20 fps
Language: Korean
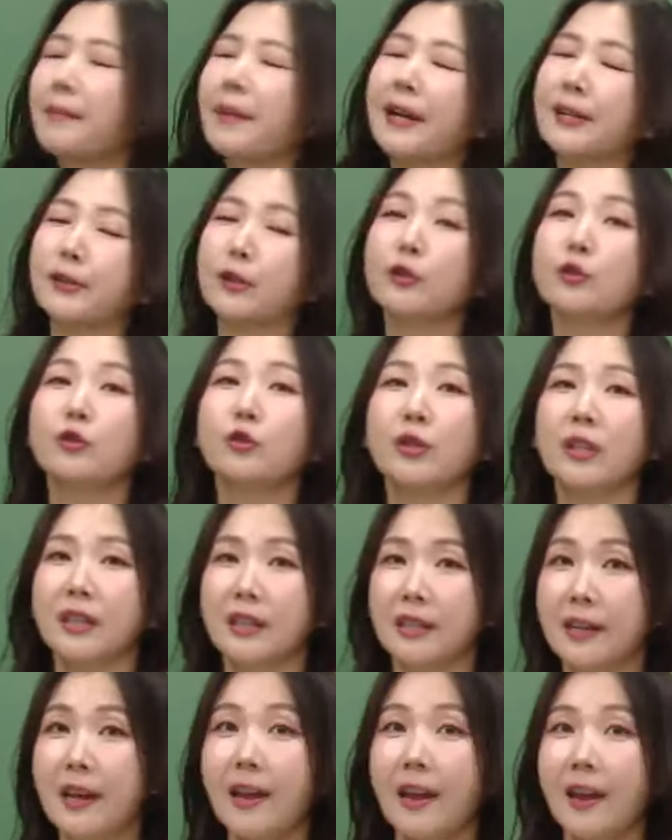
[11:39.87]
발전
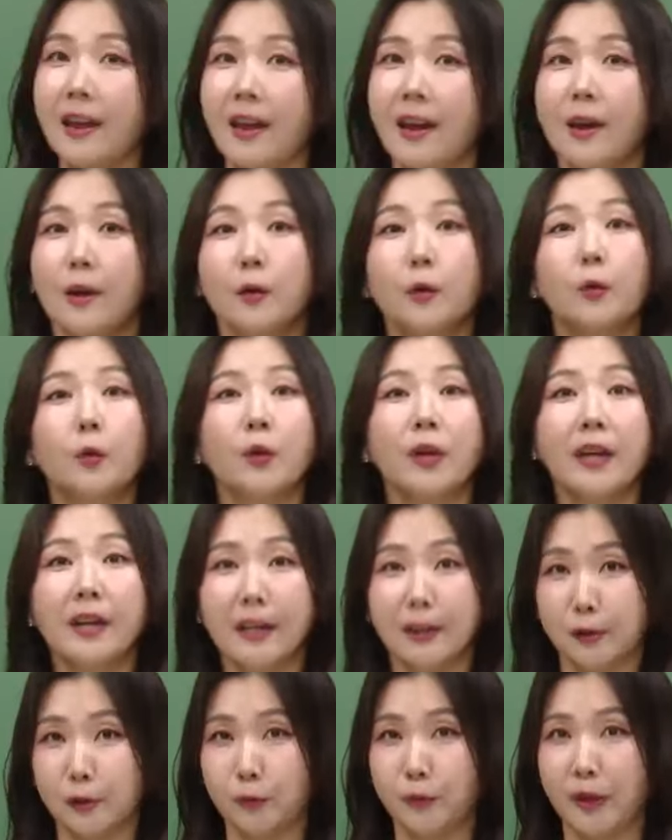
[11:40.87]
중이긴 해. 이렇게
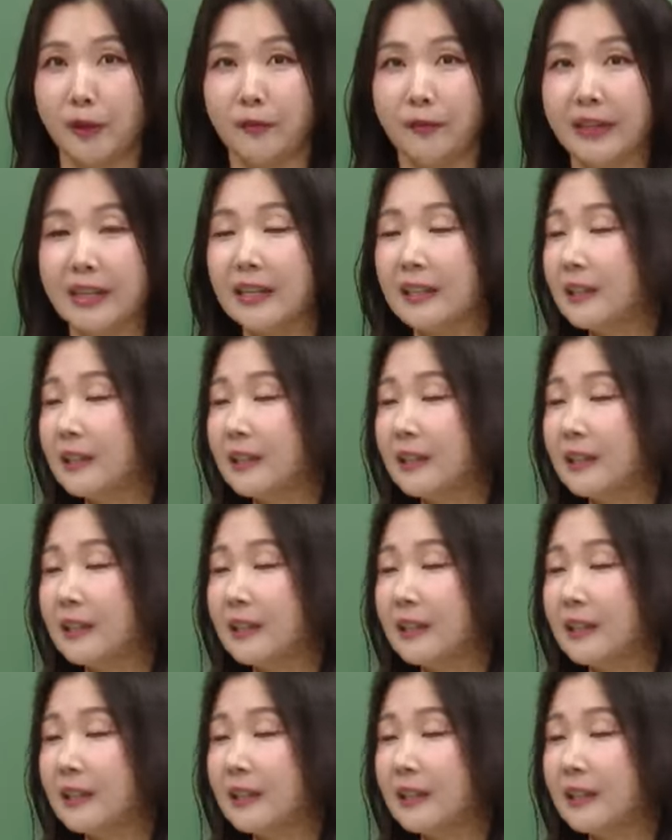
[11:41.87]
가주면 이